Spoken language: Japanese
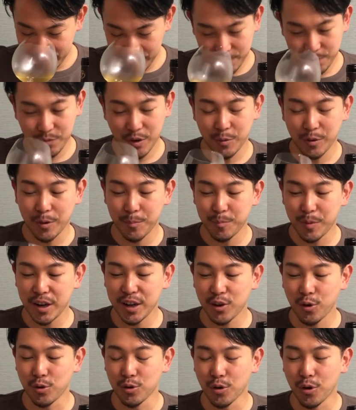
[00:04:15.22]
うん、でもやっぱ
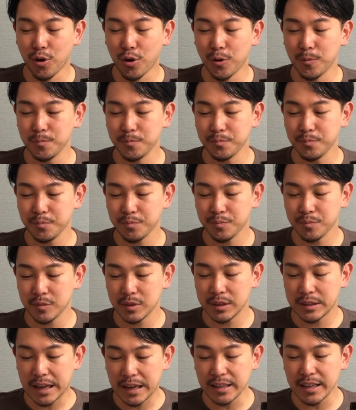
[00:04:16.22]
りこの
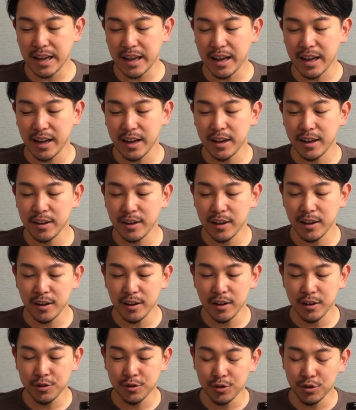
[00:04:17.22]
ただ
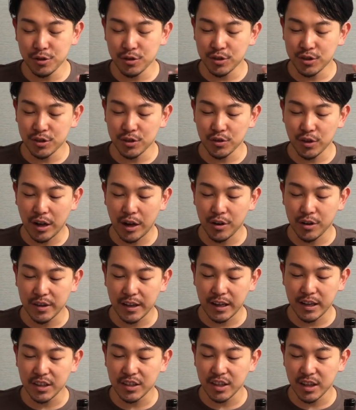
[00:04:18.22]
フルーツの香り
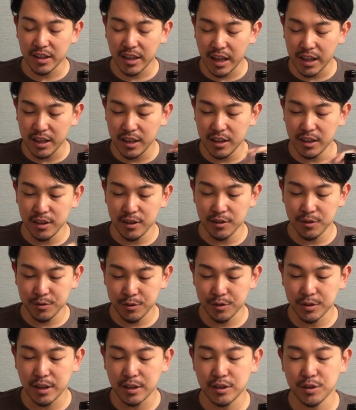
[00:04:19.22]
だけじゃない
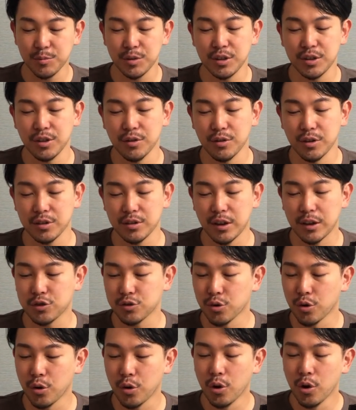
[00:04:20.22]
複雑味っていうのは多
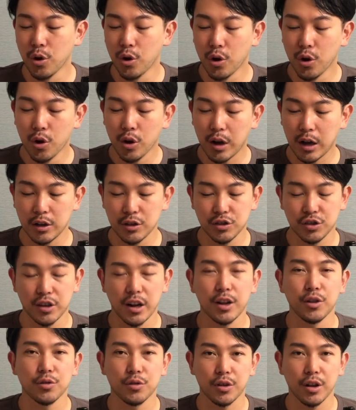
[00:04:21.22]
少感じ
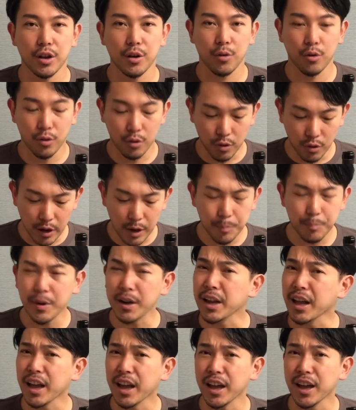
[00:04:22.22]
られるので、ここはやっ
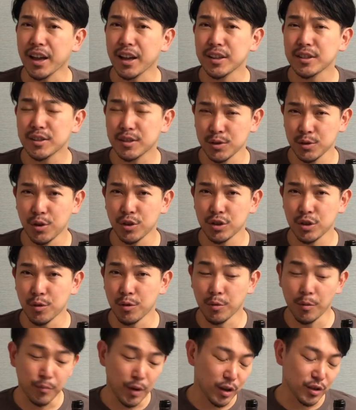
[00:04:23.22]
ぱね、すごいと
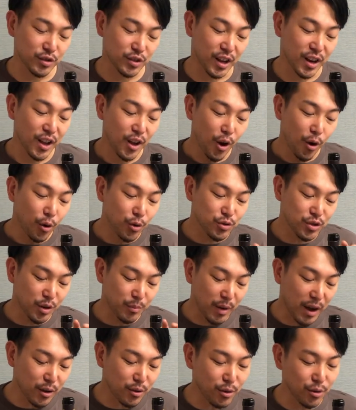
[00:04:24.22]
思う。まあ、本当
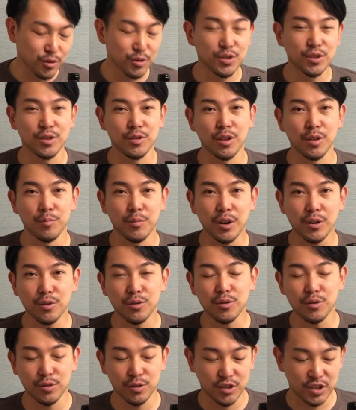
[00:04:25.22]
にマコン
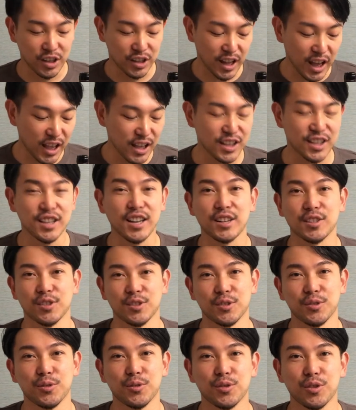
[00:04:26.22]
マコンじゃない気が
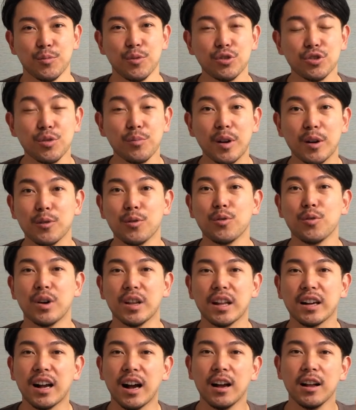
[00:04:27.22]
する。本当にもっとマコン
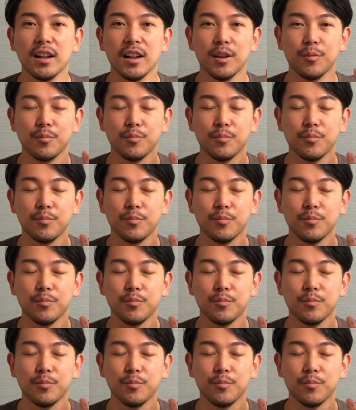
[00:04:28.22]
はなんか、